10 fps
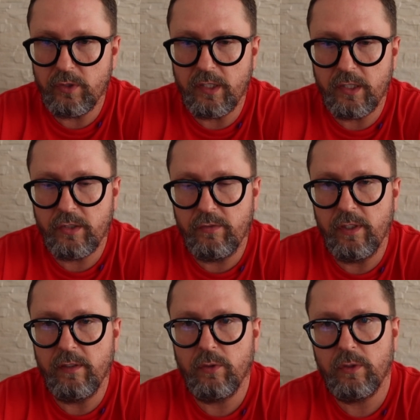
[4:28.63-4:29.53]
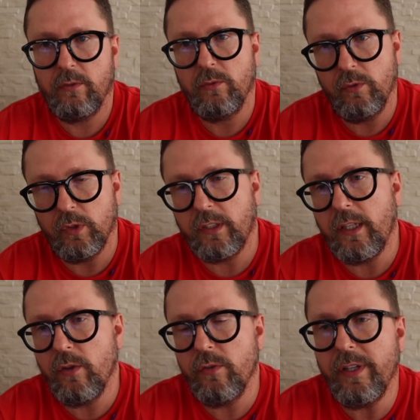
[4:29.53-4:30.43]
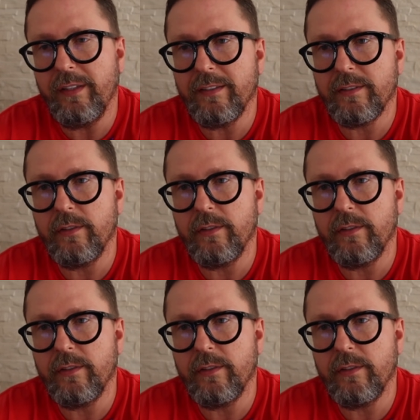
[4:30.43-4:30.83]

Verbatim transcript: Саакашвили, вот у него такая уверенность,